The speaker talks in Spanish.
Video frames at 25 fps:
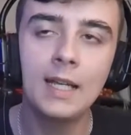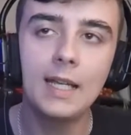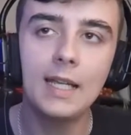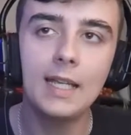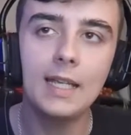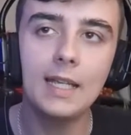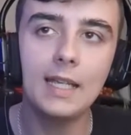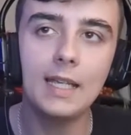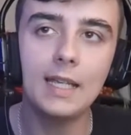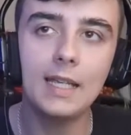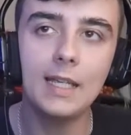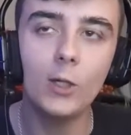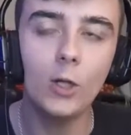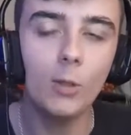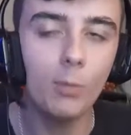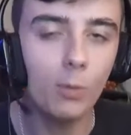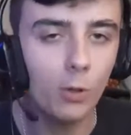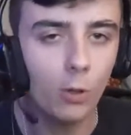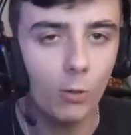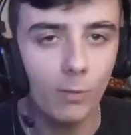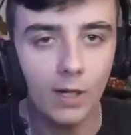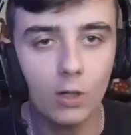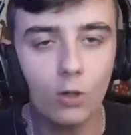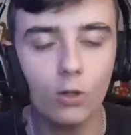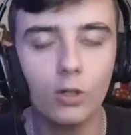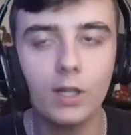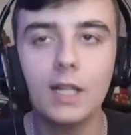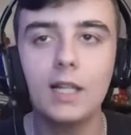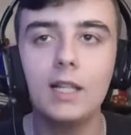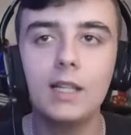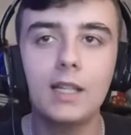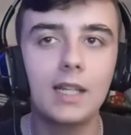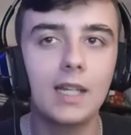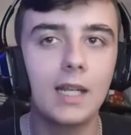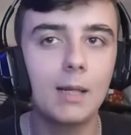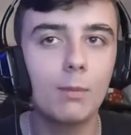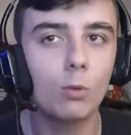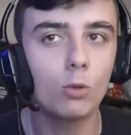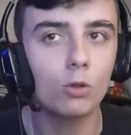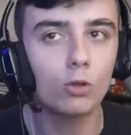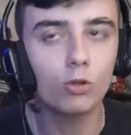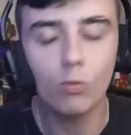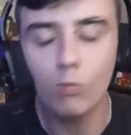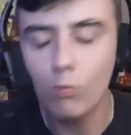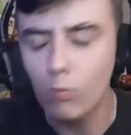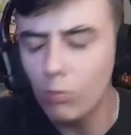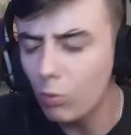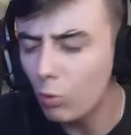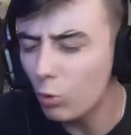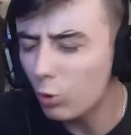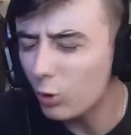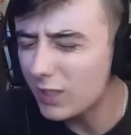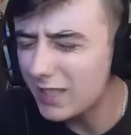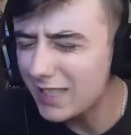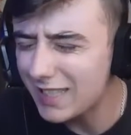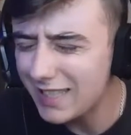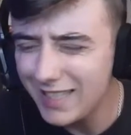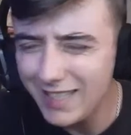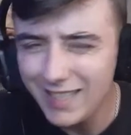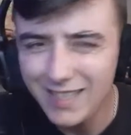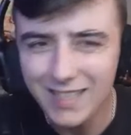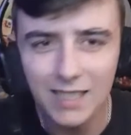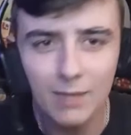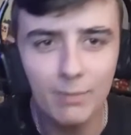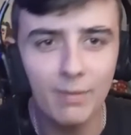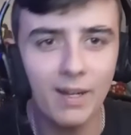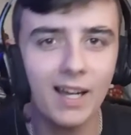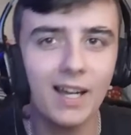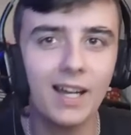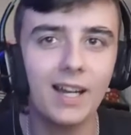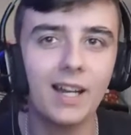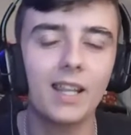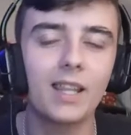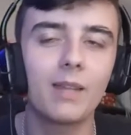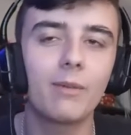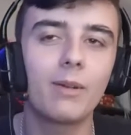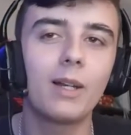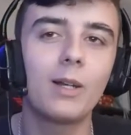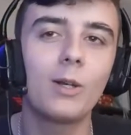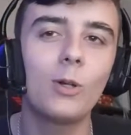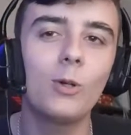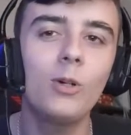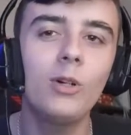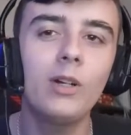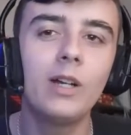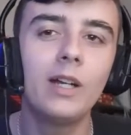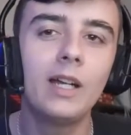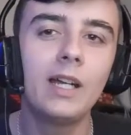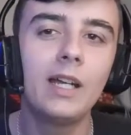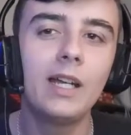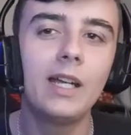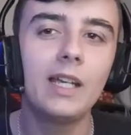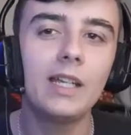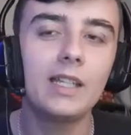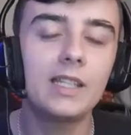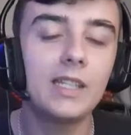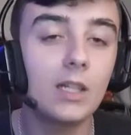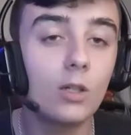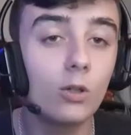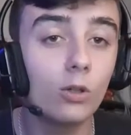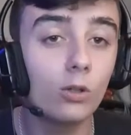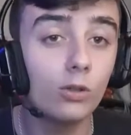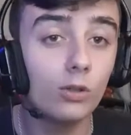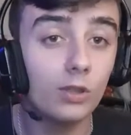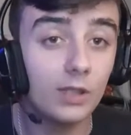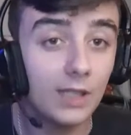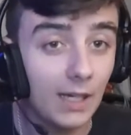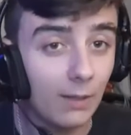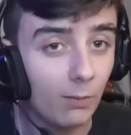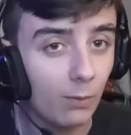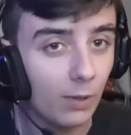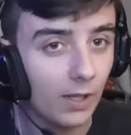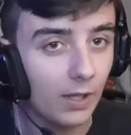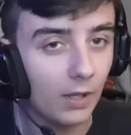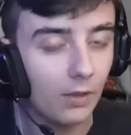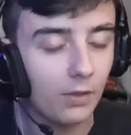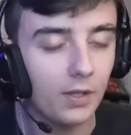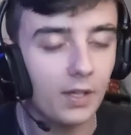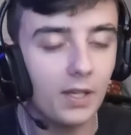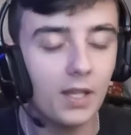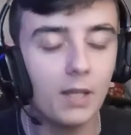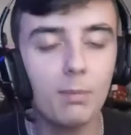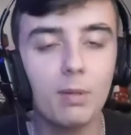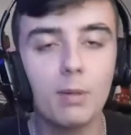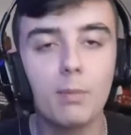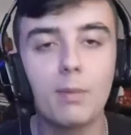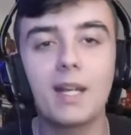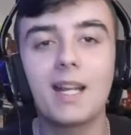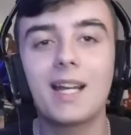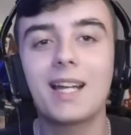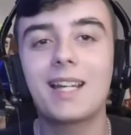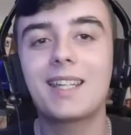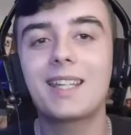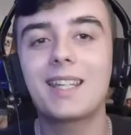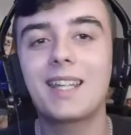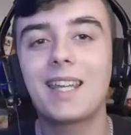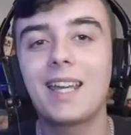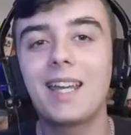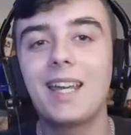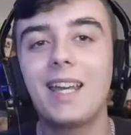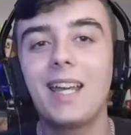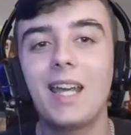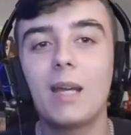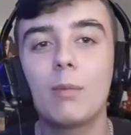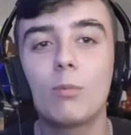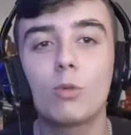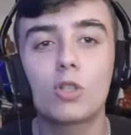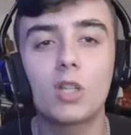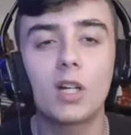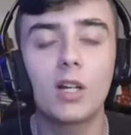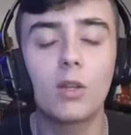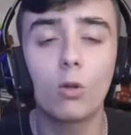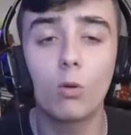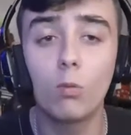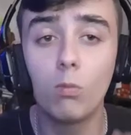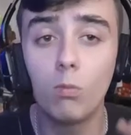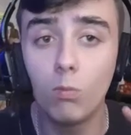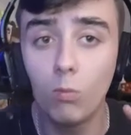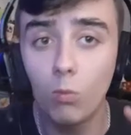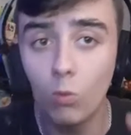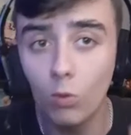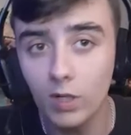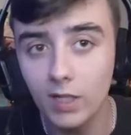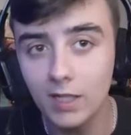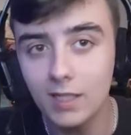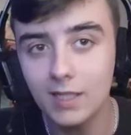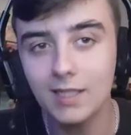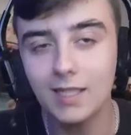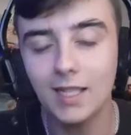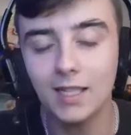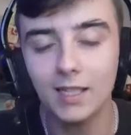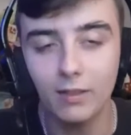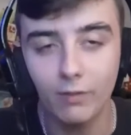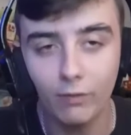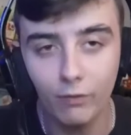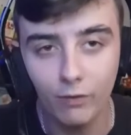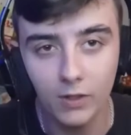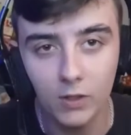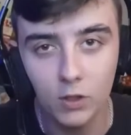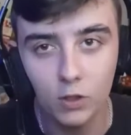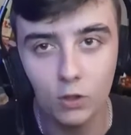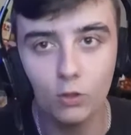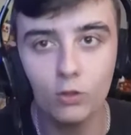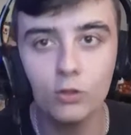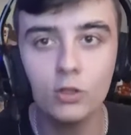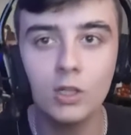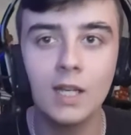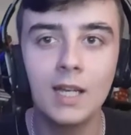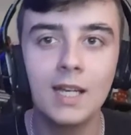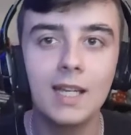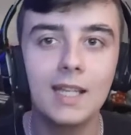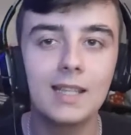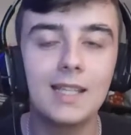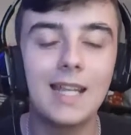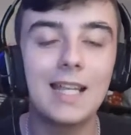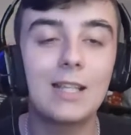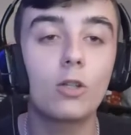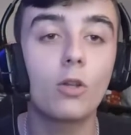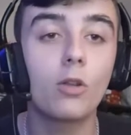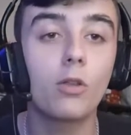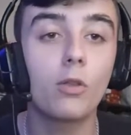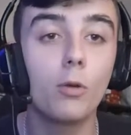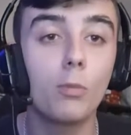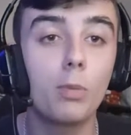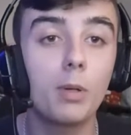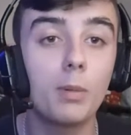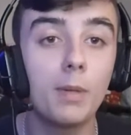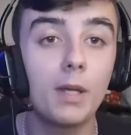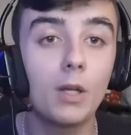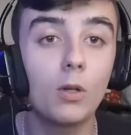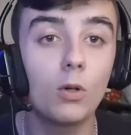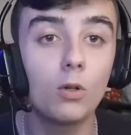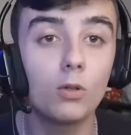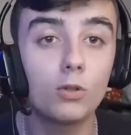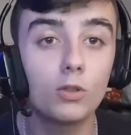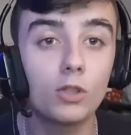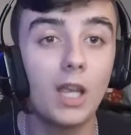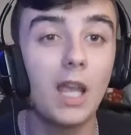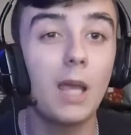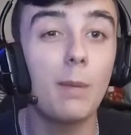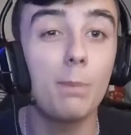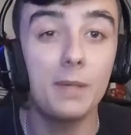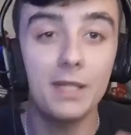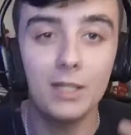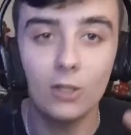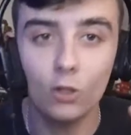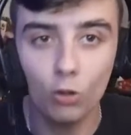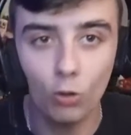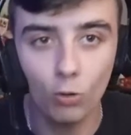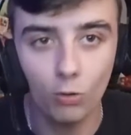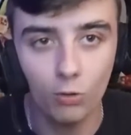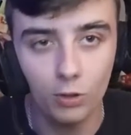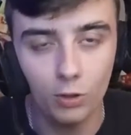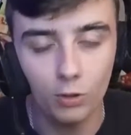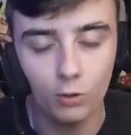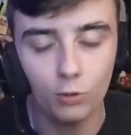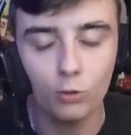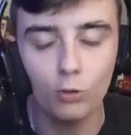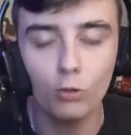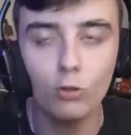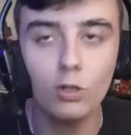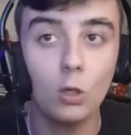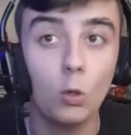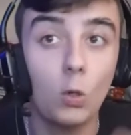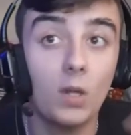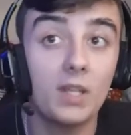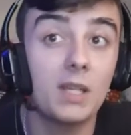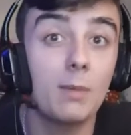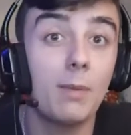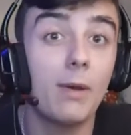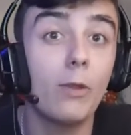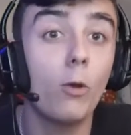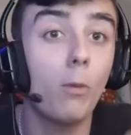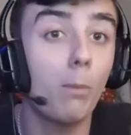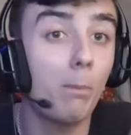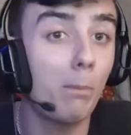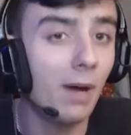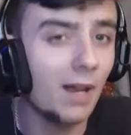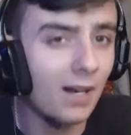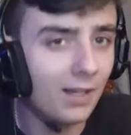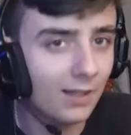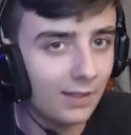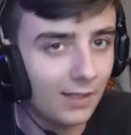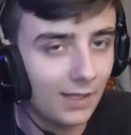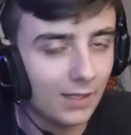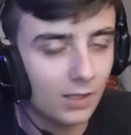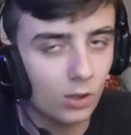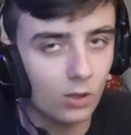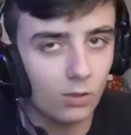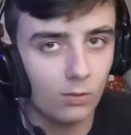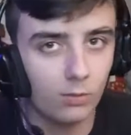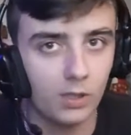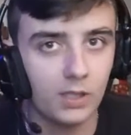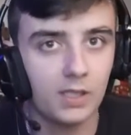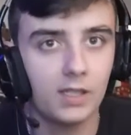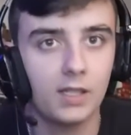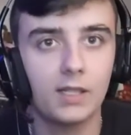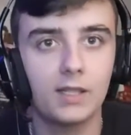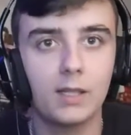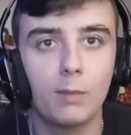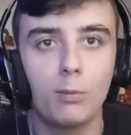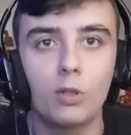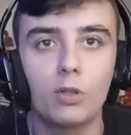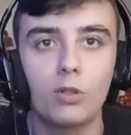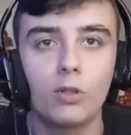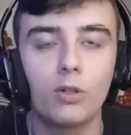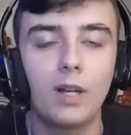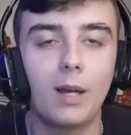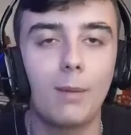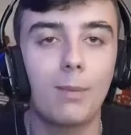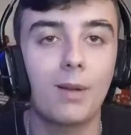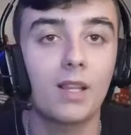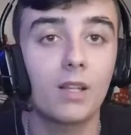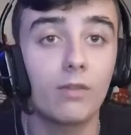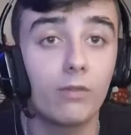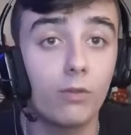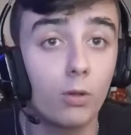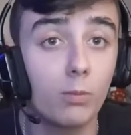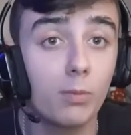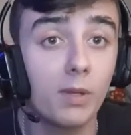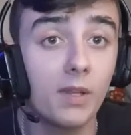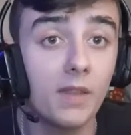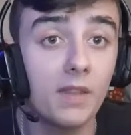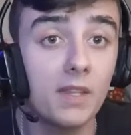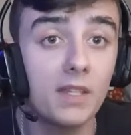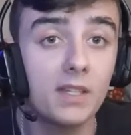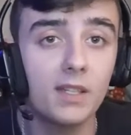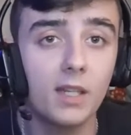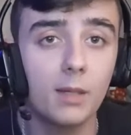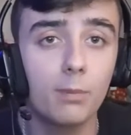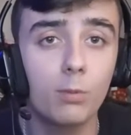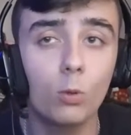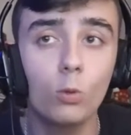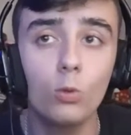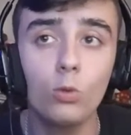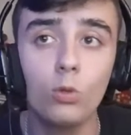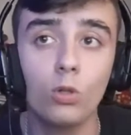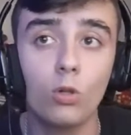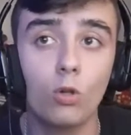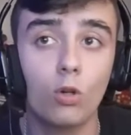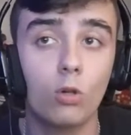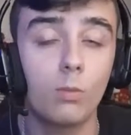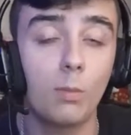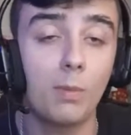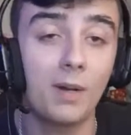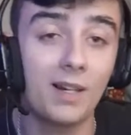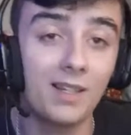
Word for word: Y lo he podido ver con él, teníamos muchísimas ganas de verlo. Y chicos, ya voy a decir de primera que hemos salido muy satisfechos de estos dos primeros episodios, ¿no? Que lo han llamado partes. Pues, está puesto en la plataforma de Disney Plus como